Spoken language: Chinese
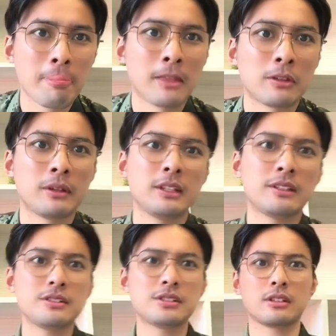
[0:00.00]
对吧？你
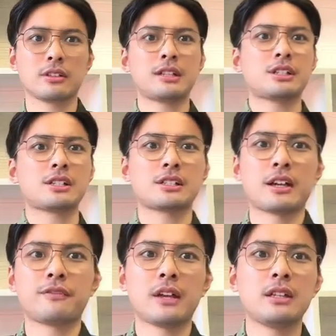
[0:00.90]
自己驾驶一架
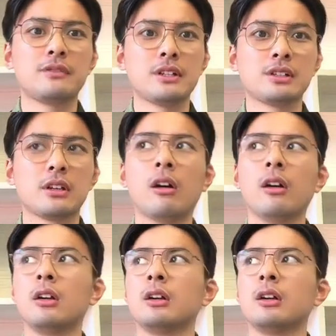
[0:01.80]
飞飞机哦，